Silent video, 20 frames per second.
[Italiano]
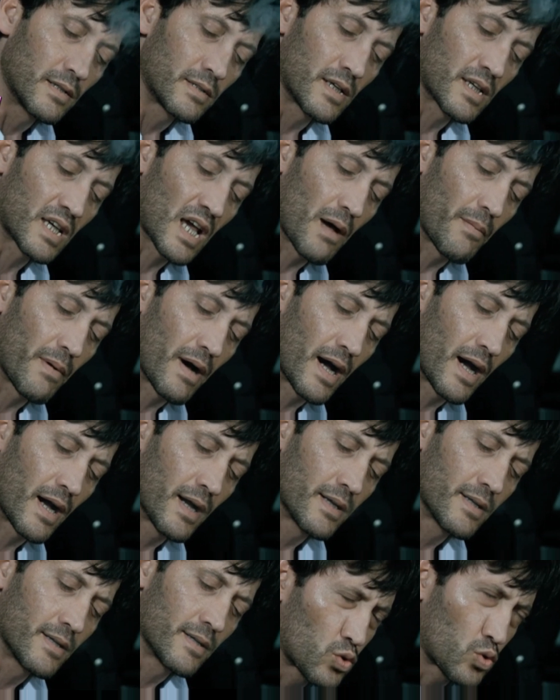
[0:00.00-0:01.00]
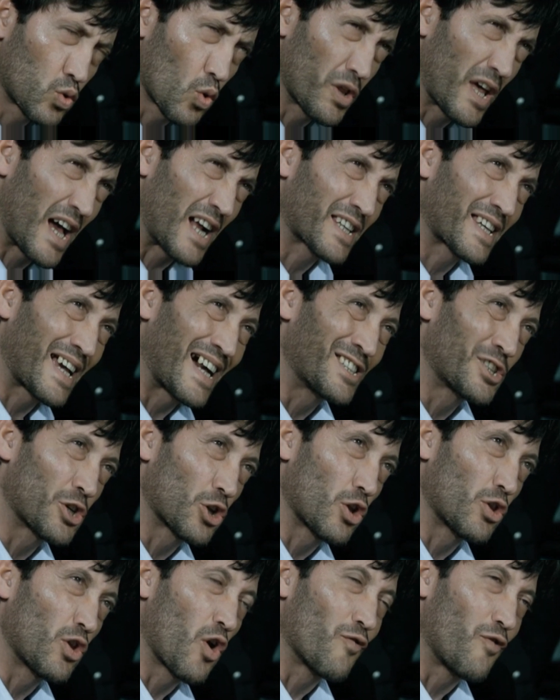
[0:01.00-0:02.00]
Si chiama Turi
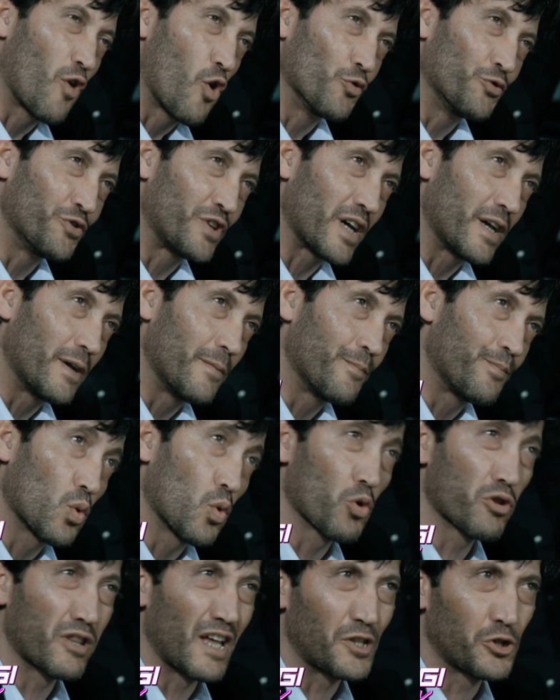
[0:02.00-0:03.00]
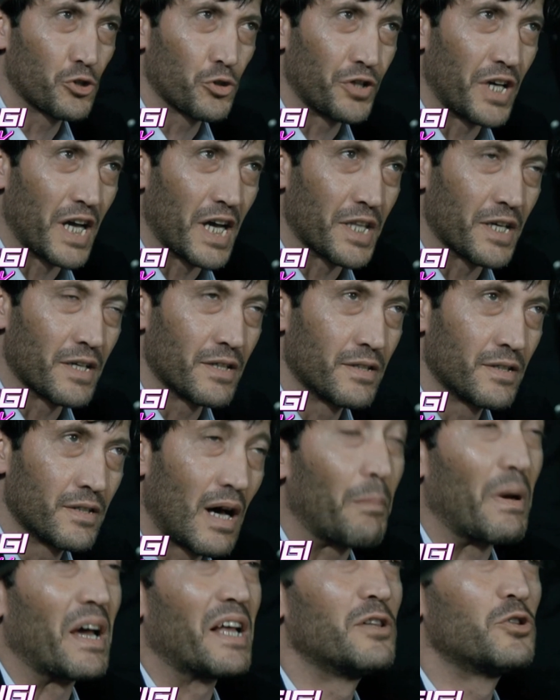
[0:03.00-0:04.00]
Arcangelo Leofonte, un ragioniere.
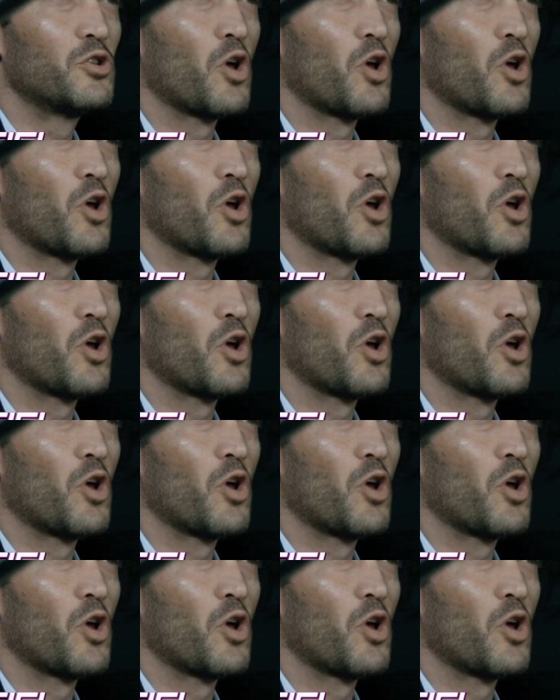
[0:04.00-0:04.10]
Vabbè, il